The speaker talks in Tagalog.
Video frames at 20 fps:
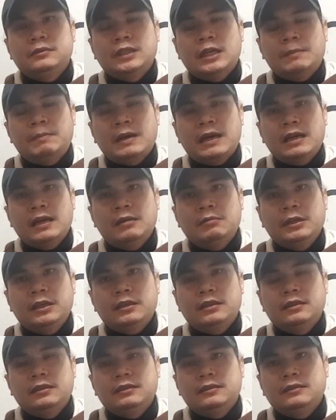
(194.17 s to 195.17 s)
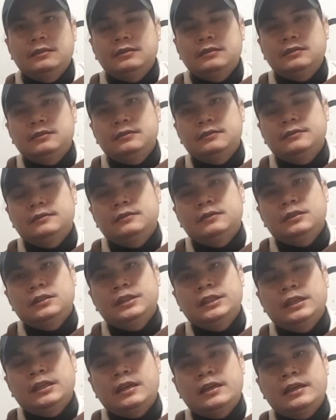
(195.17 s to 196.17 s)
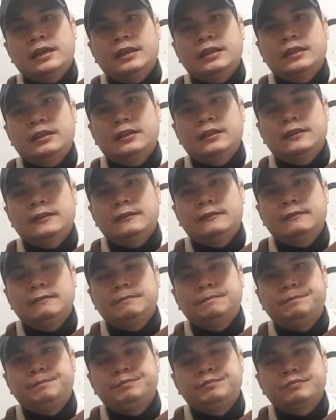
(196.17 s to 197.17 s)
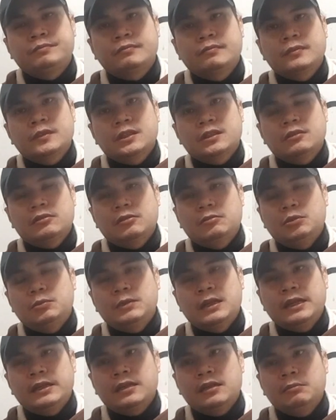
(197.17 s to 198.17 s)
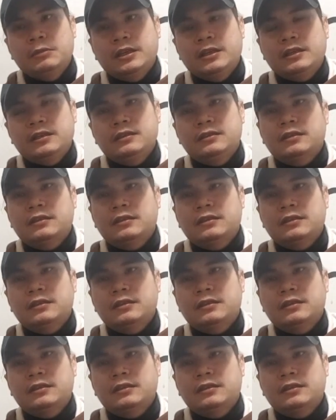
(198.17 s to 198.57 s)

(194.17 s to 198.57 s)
napakalamig hindi kayanin so bumalik kami